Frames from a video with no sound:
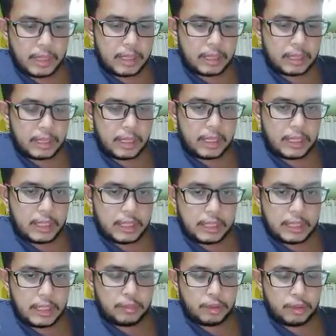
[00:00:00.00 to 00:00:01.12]
Ketika
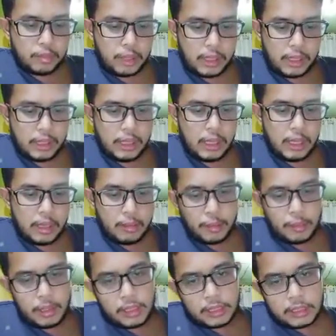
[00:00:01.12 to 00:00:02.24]
sinar bumi
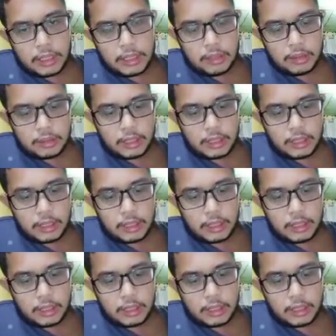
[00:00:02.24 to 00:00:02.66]
memanaskan